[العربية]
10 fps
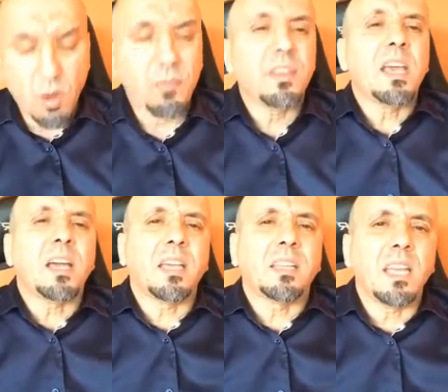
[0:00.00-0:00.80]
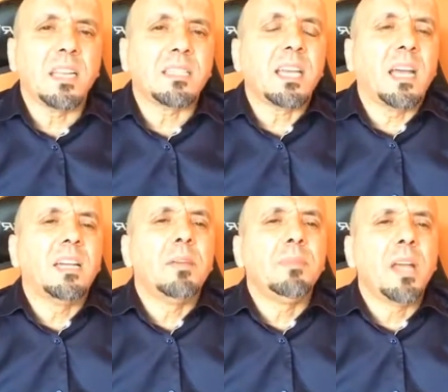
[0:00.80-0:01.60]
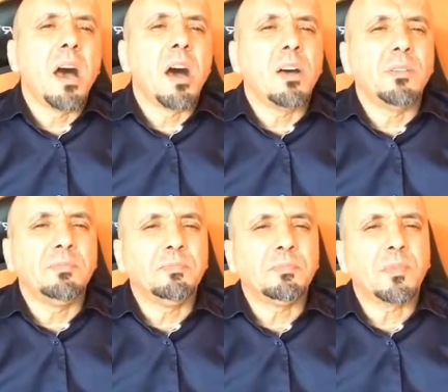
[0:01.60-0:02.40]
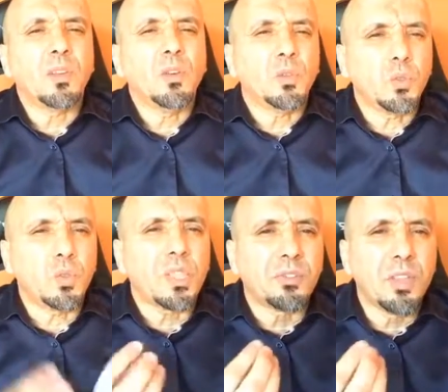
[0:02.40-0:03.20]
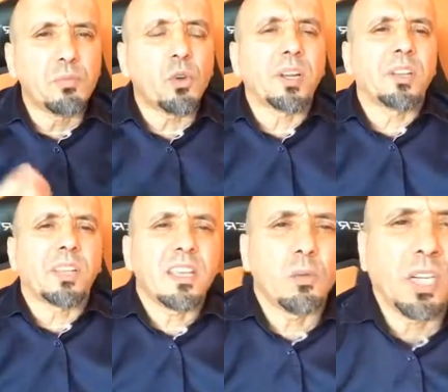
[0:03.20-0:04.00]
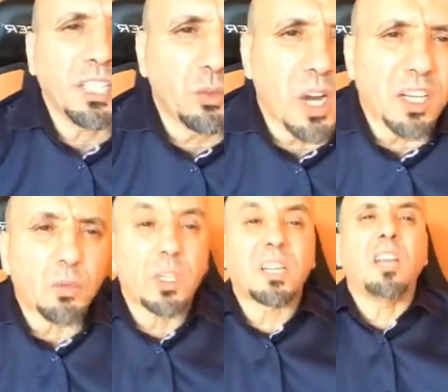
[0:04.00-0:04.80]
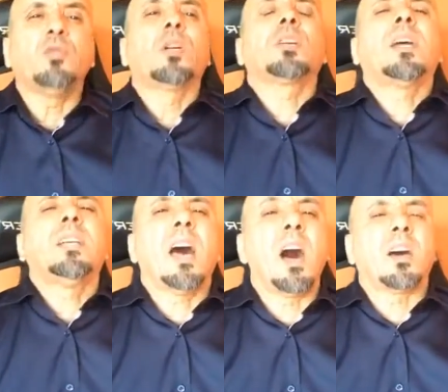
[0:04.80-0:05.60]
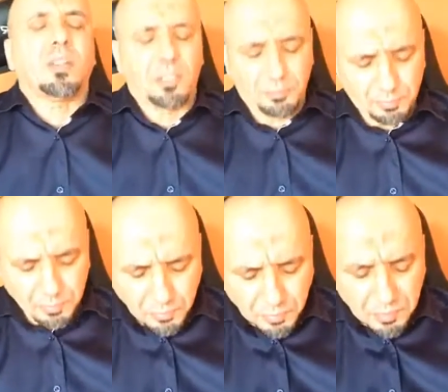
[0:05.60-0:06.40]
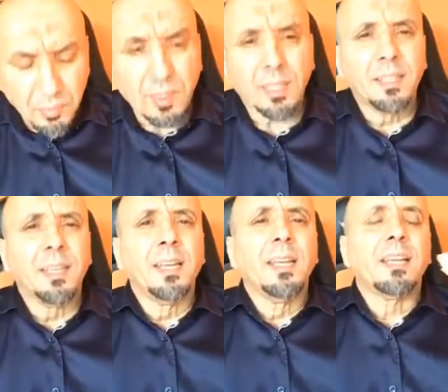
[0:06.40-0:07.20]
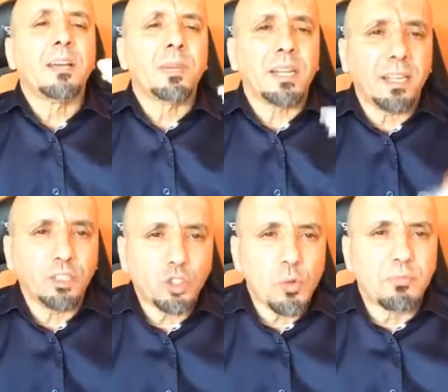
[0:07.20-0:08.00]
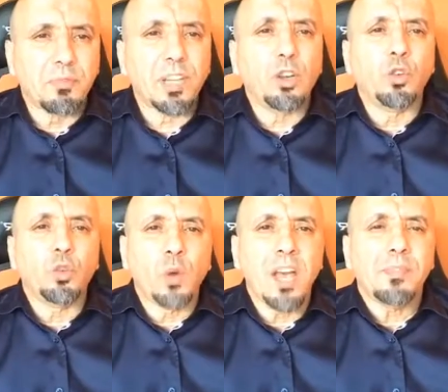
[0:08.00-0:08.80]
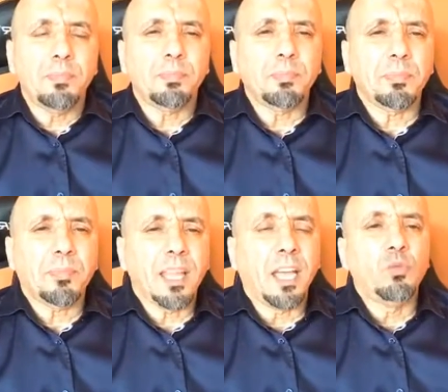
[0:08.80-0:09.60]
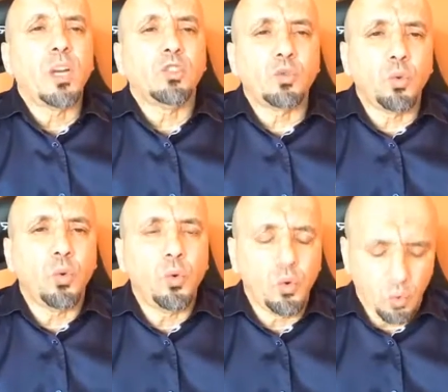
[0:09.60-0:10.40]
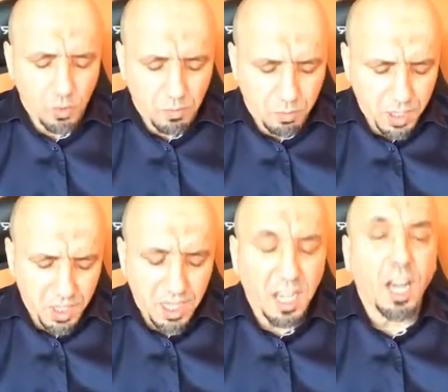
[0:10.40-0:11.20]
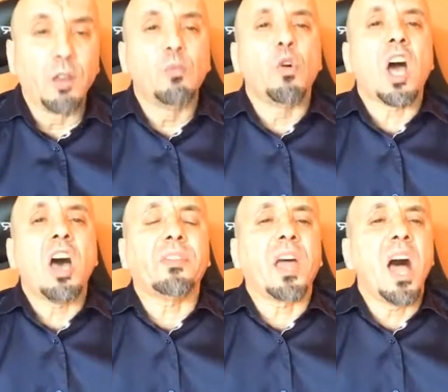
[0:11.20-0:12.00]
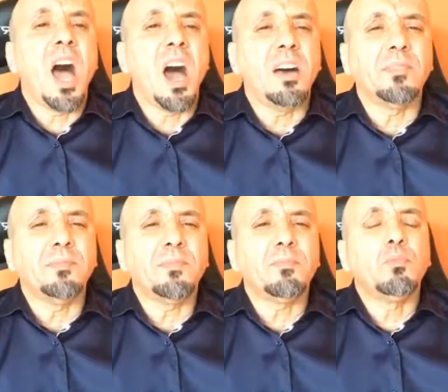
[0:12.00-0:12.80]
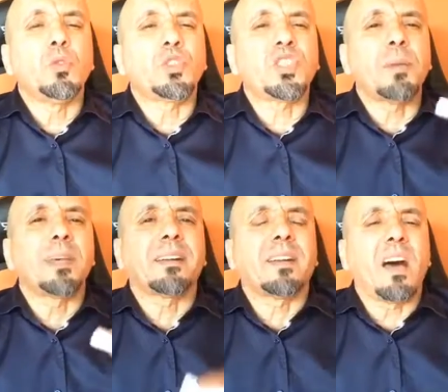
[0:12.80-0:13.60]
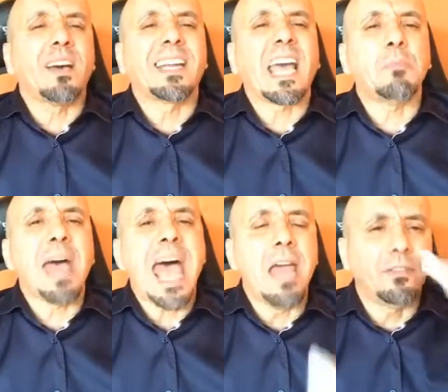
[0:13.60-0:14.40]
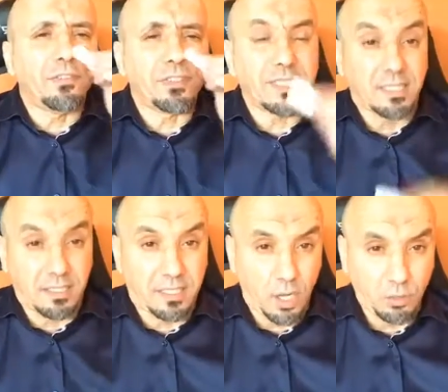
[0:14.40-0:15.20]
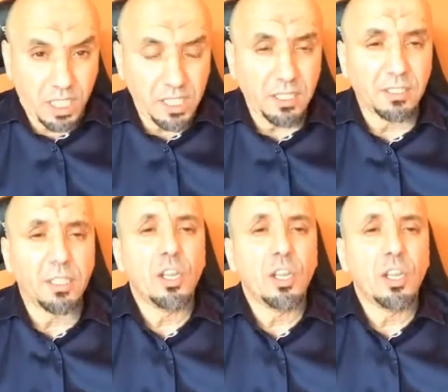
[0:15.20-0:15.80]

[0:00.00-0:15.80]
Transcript: وفيها كذلك تعلمنا اسس الديمقراطيه والحوار والراي والراي الاخر كما رايتم في العنوان عنونته بالمقاطعه مستمره رغم انف السيد داودي